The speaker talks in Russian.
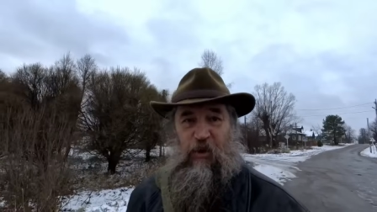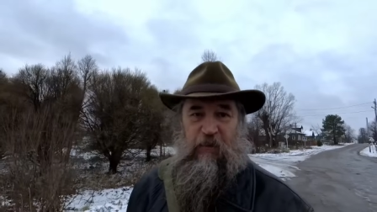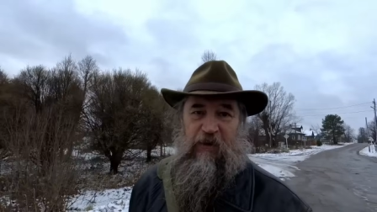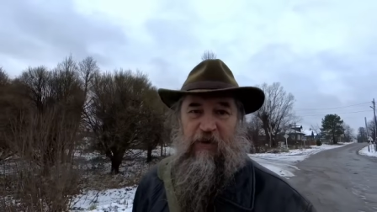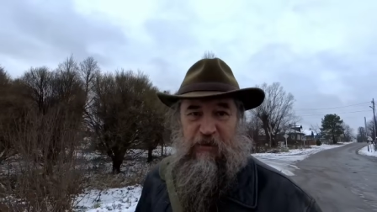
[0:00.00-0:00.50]

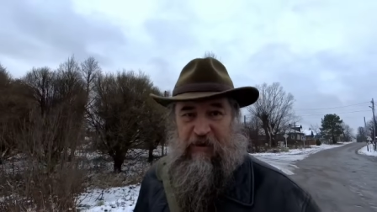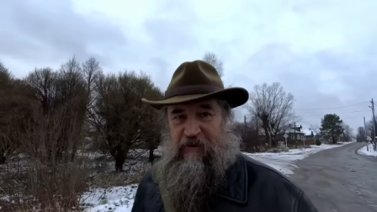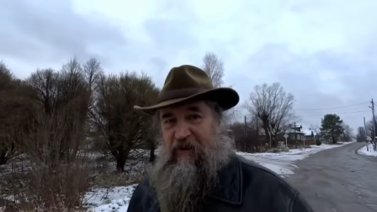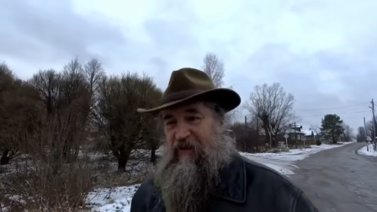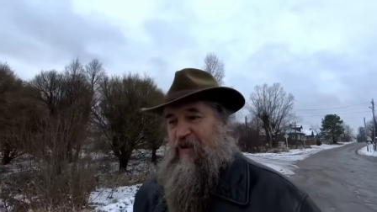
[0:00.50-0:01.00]
Доброе
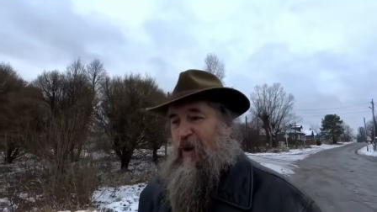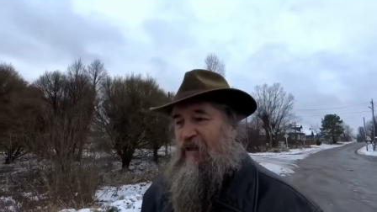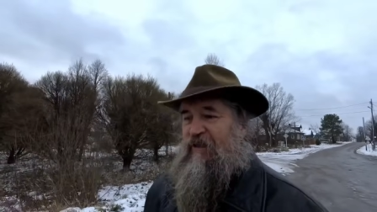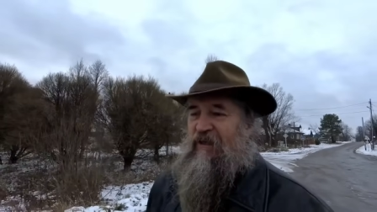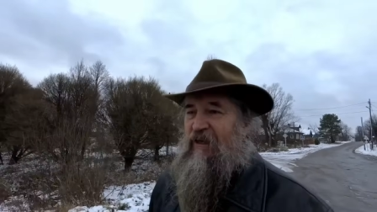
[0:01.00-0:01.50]
утро, дорогие
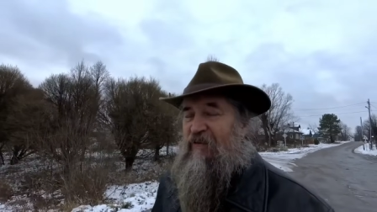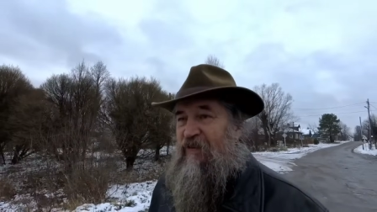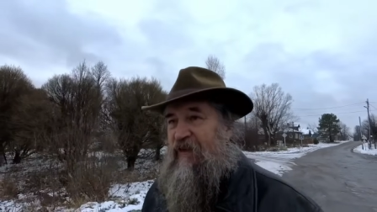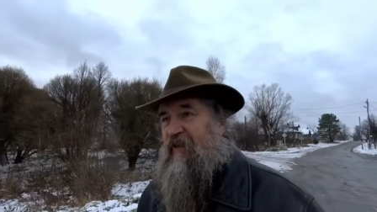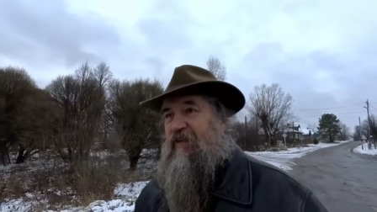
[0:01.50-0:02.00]
мои!
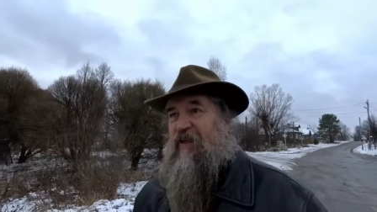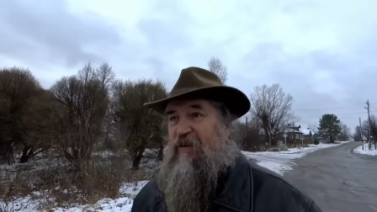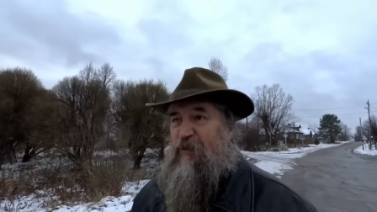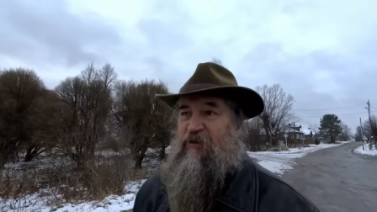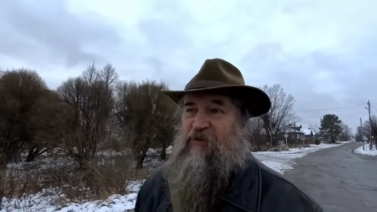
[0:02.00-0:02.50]
Вы на
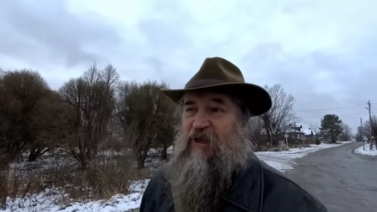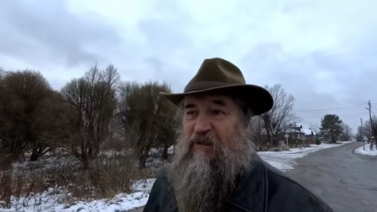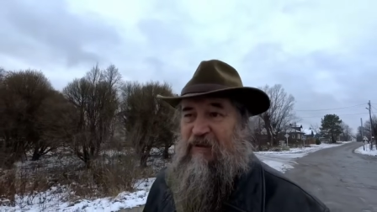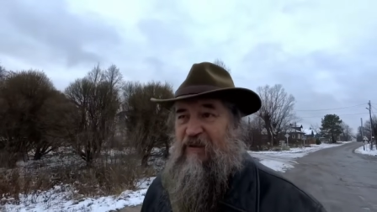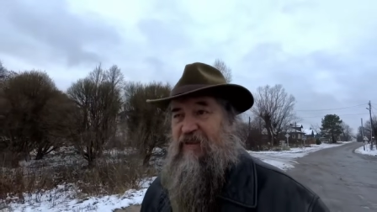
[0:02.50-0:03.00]
канале Привет
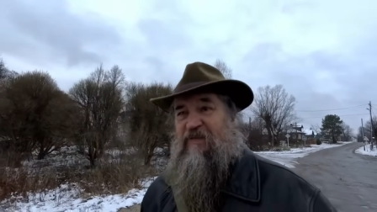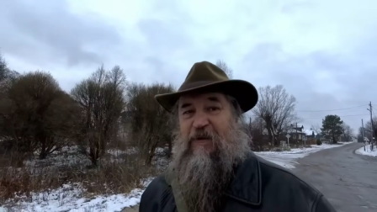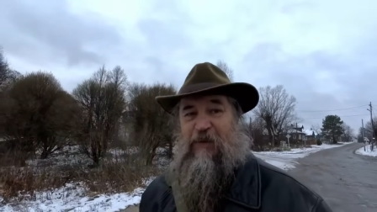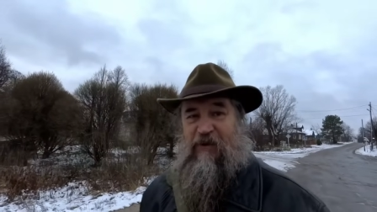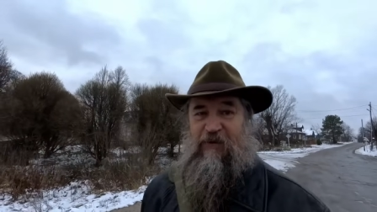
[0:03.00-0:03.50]
Ангела,
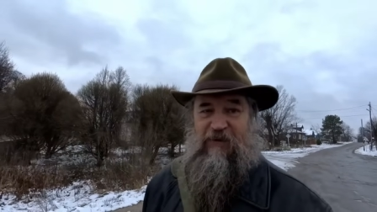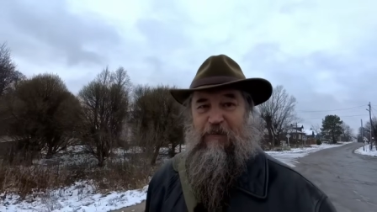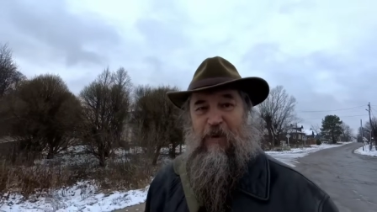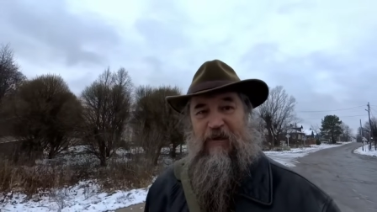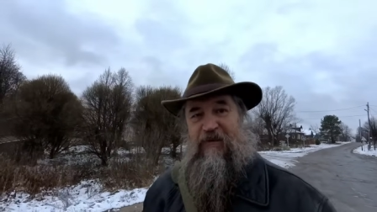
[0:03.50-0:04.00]
с вами
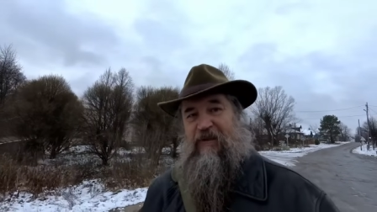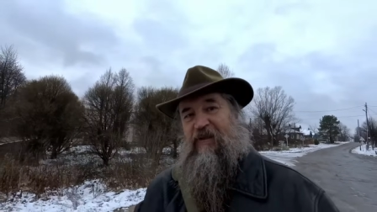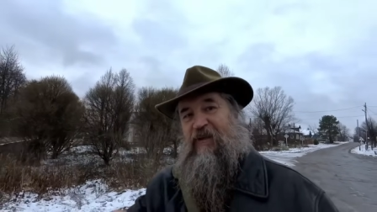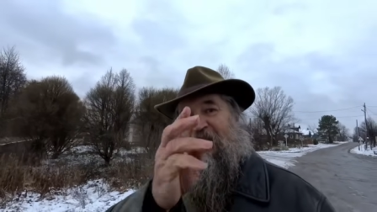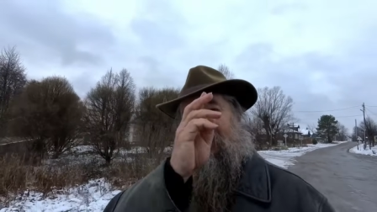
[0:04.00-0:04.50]
Народный
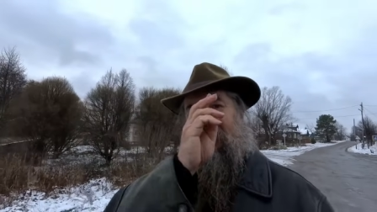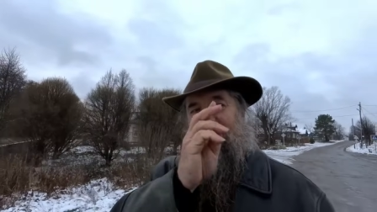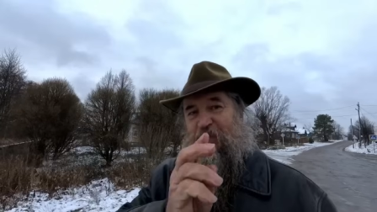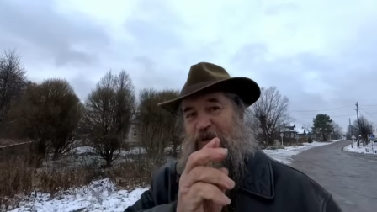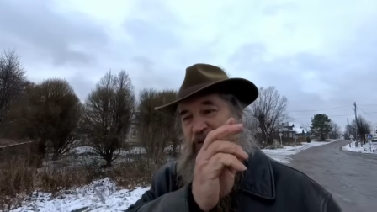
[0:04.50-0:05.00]
Батюшка.
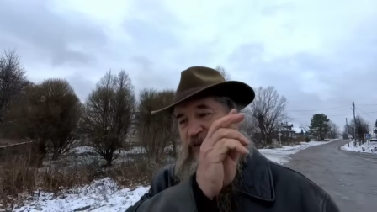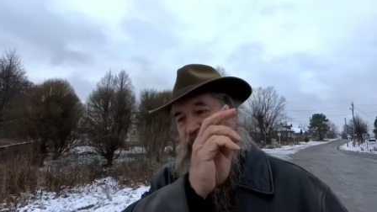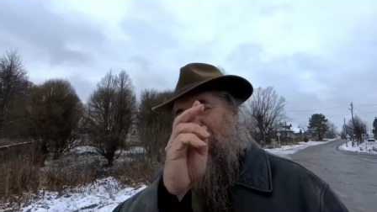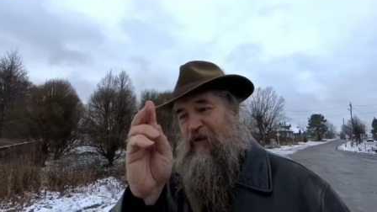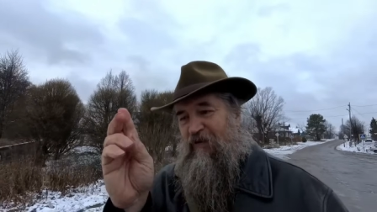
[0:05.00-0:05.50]
Мира
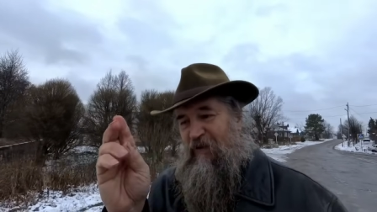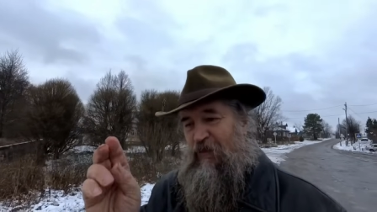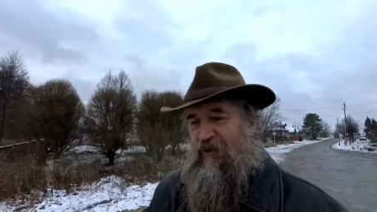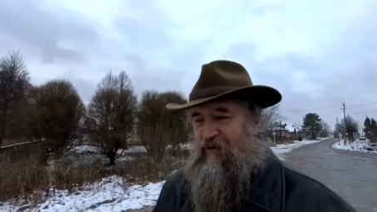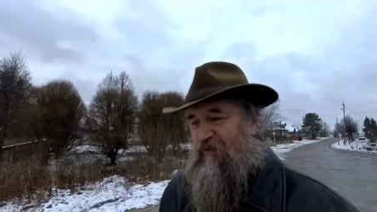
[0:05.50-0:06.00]
и добра
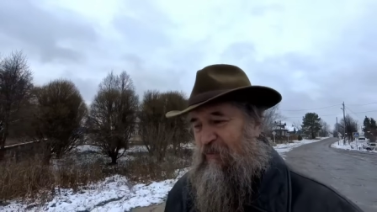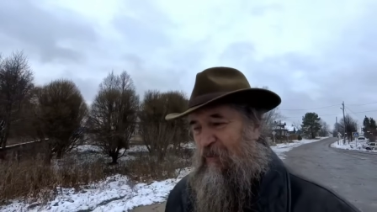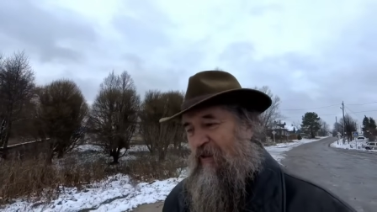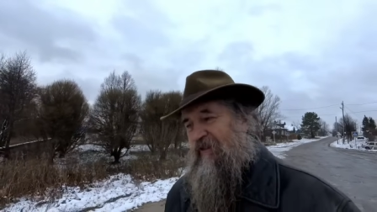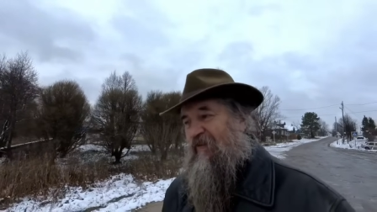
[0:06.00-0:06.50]
вам
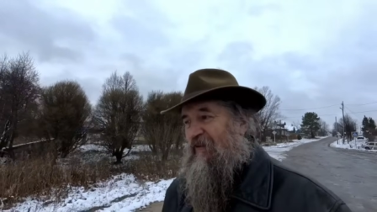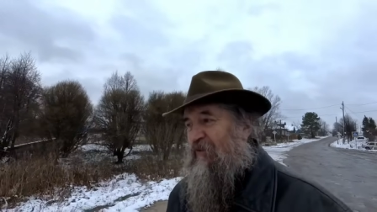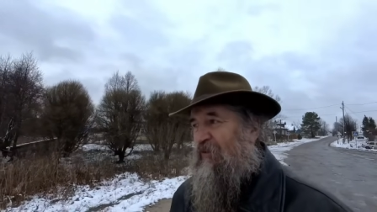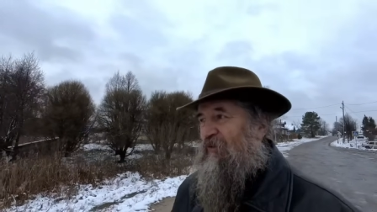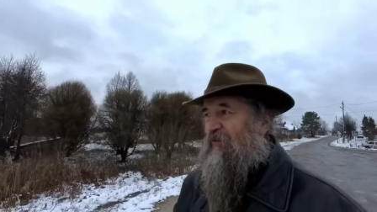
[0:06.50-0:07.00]
от
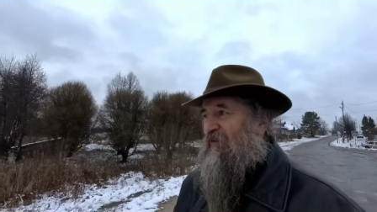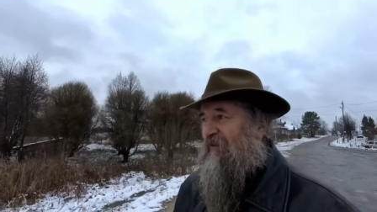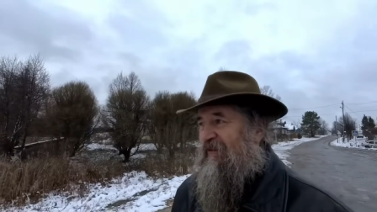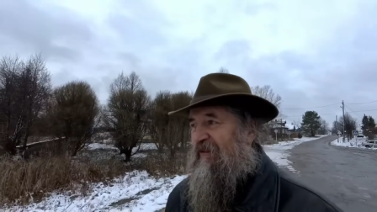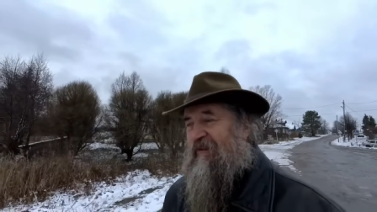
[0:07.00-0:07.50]
Пресвятой
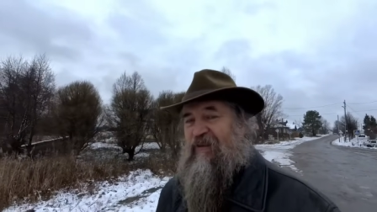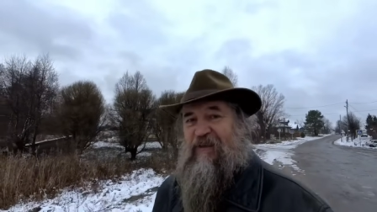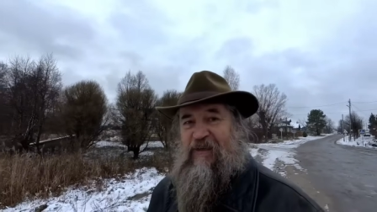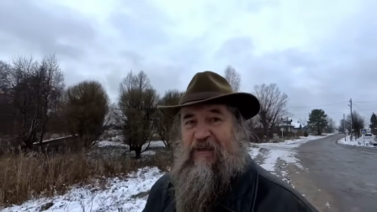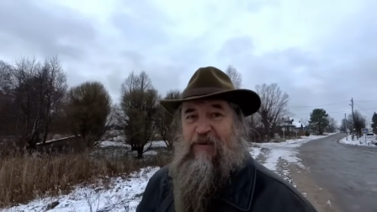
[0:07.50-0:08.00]
Троицы.
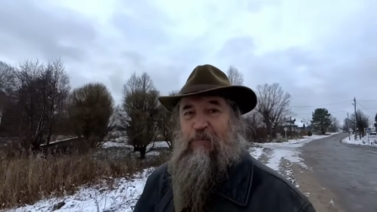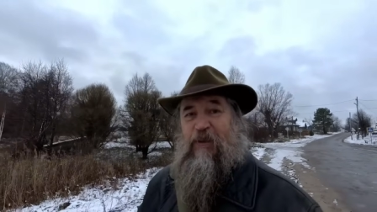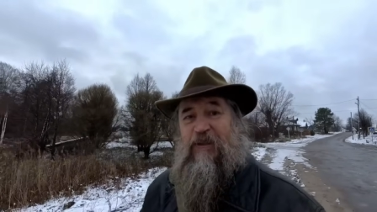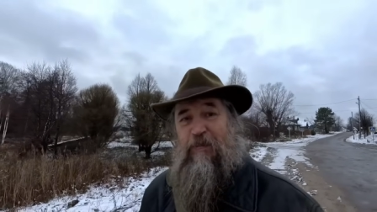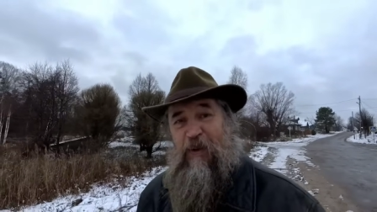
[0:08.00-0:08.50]

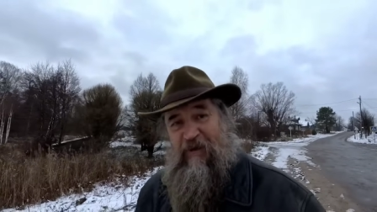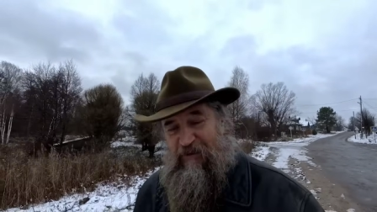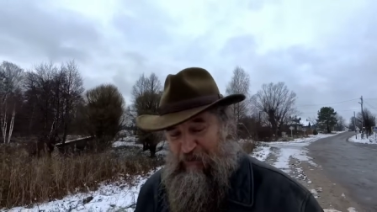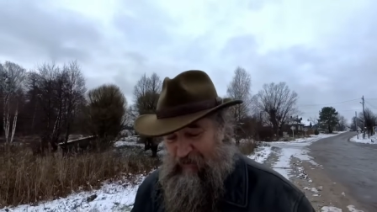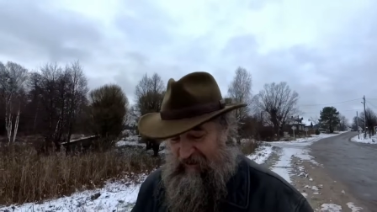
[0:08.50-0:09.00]

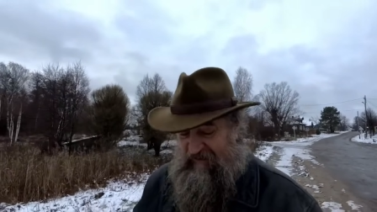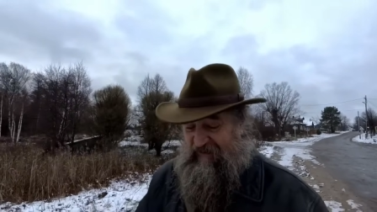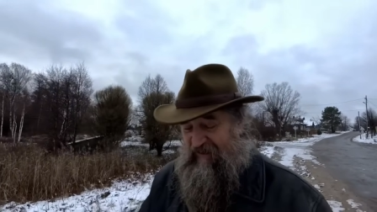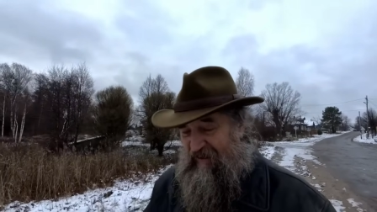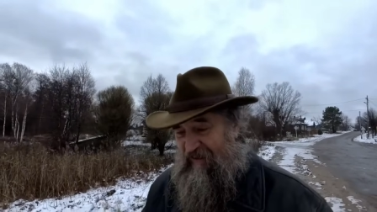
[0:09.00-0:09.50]
Потеплело у
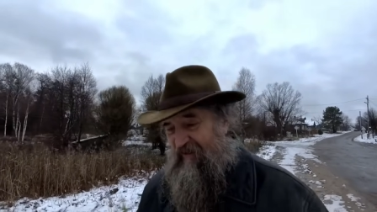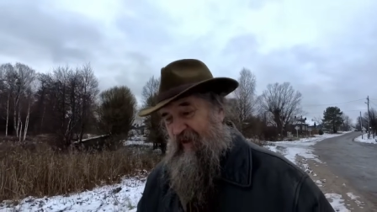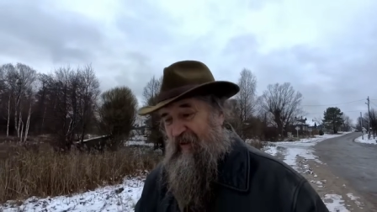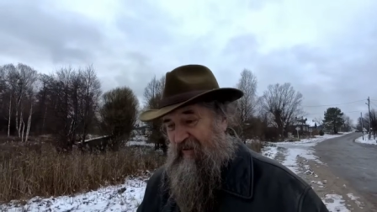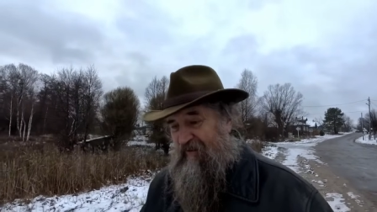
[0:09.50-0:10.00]
нас,
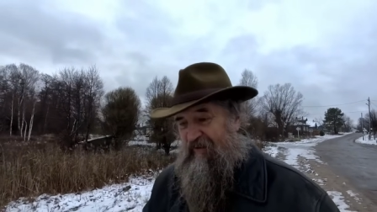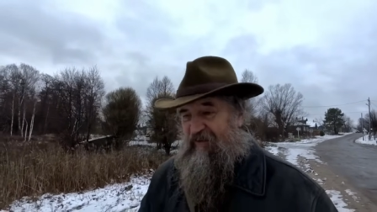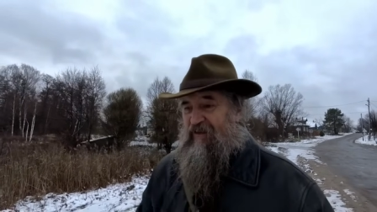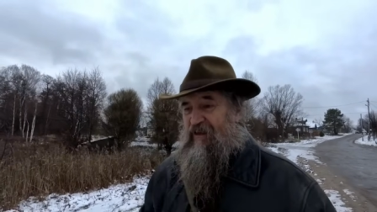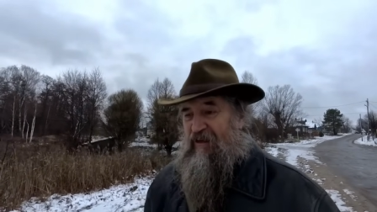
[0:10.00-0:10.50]
как
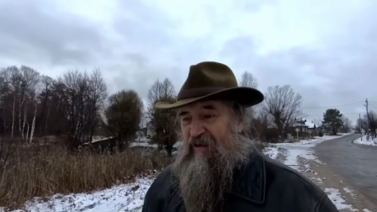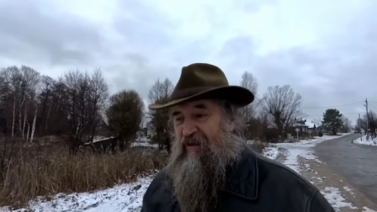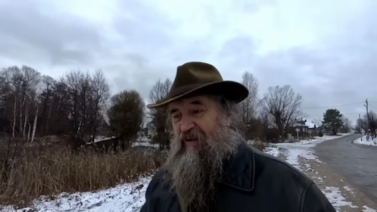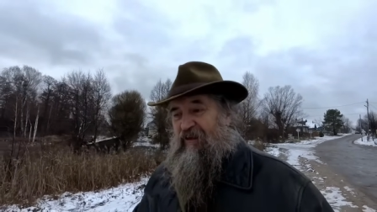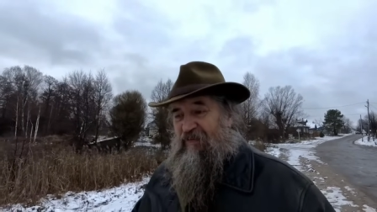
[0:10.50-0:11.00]
и
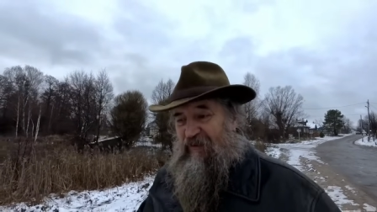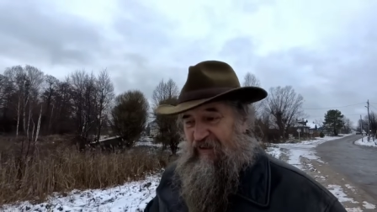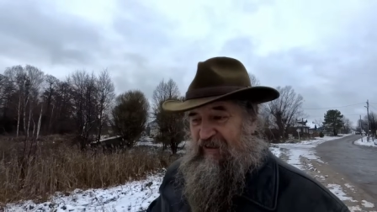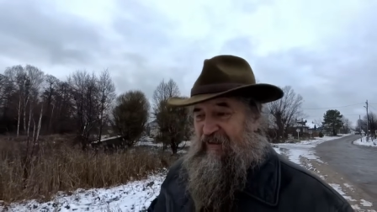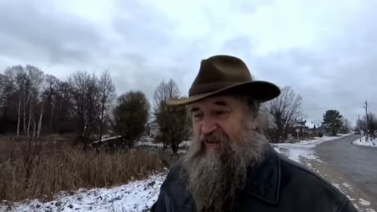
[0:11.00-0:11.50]

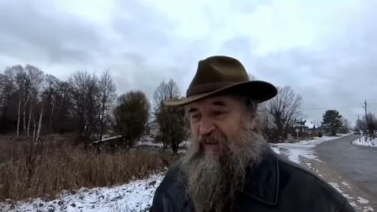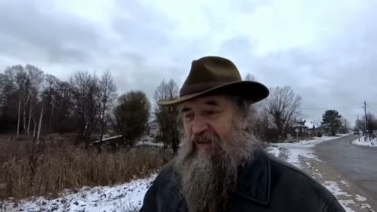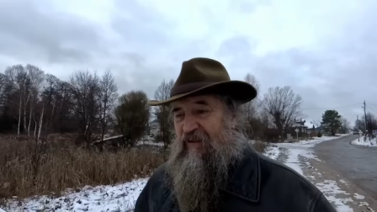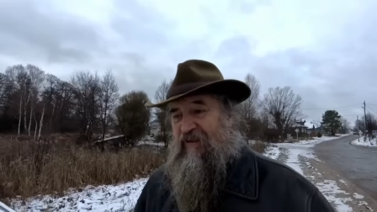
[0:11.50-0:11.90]
везде.